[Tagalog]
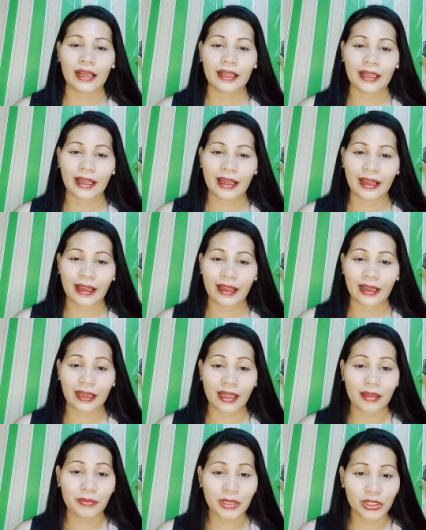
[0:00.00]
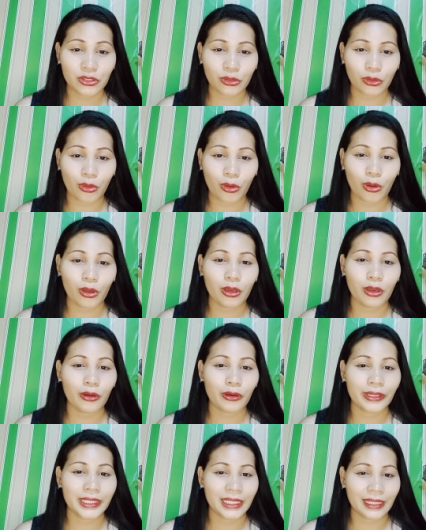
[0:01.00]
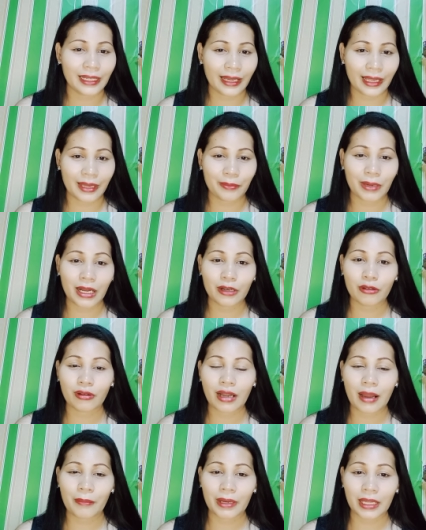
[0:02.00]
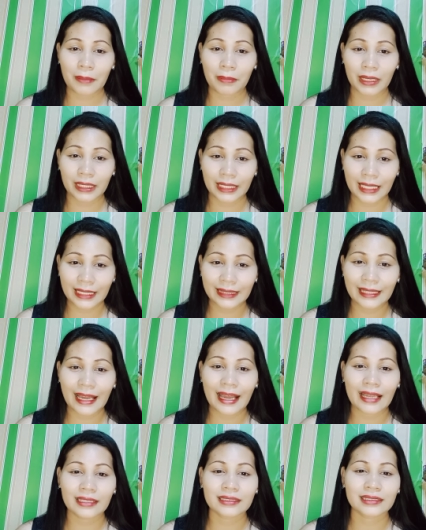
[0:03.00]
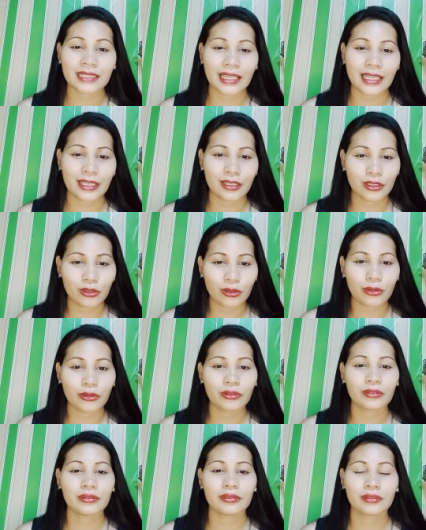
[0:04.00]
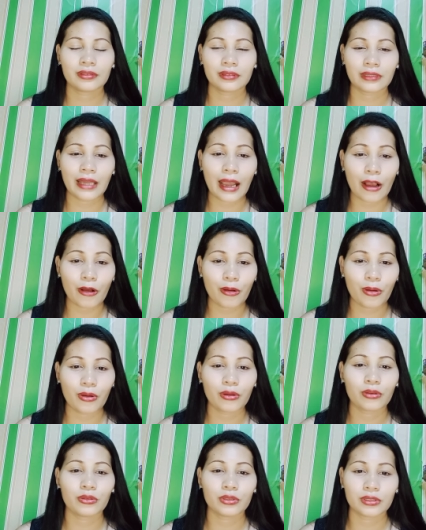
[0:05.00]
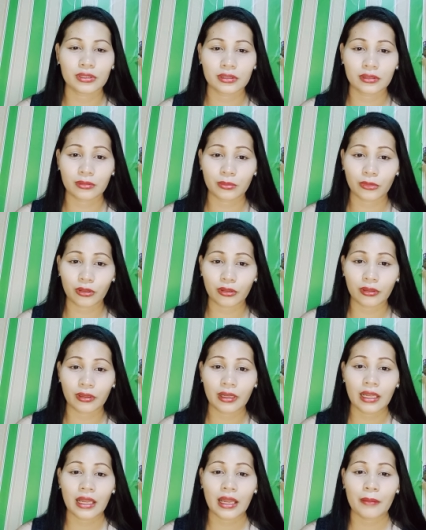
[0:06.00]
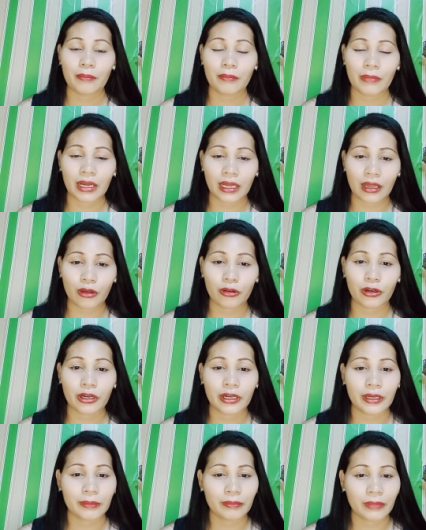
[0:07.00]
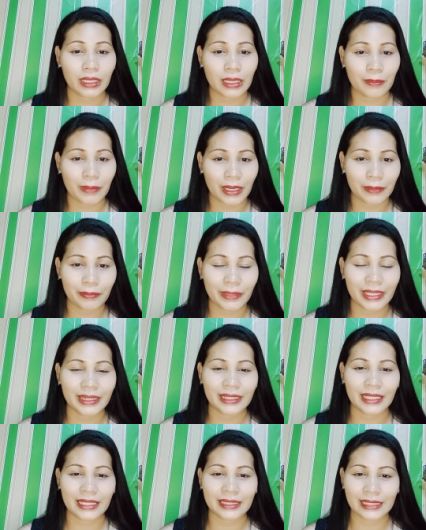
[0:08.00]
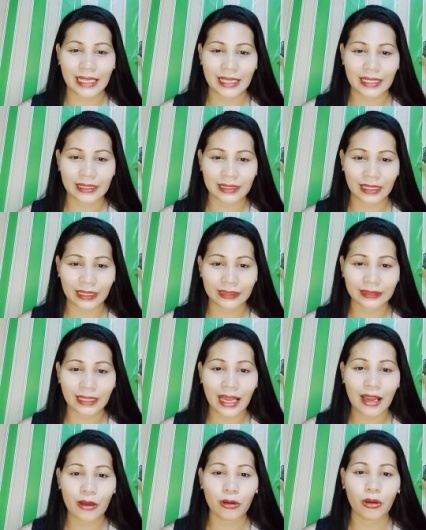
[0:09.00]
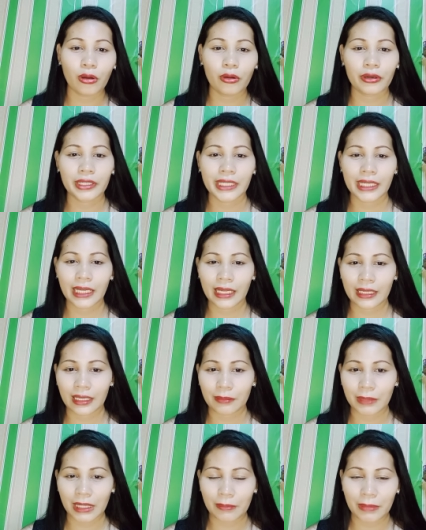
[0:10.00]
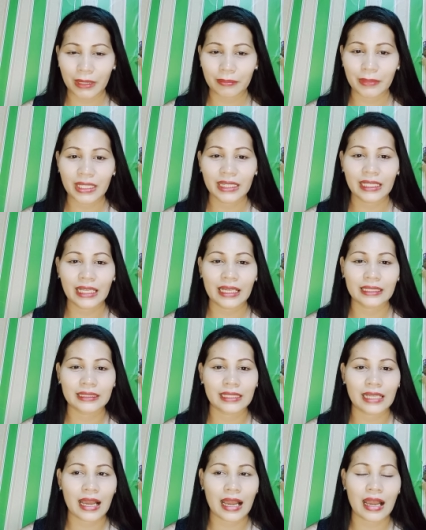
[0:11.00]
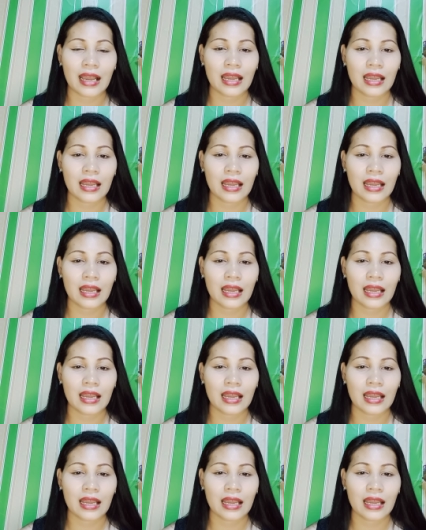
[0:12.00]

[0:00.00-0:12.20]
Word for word: uh, ka-video call or di kaya bago ka makipagkita sa iyong taong gusto mong ma- or makipag-meet ka sa isang tao or di kaya makipag-meet ka sa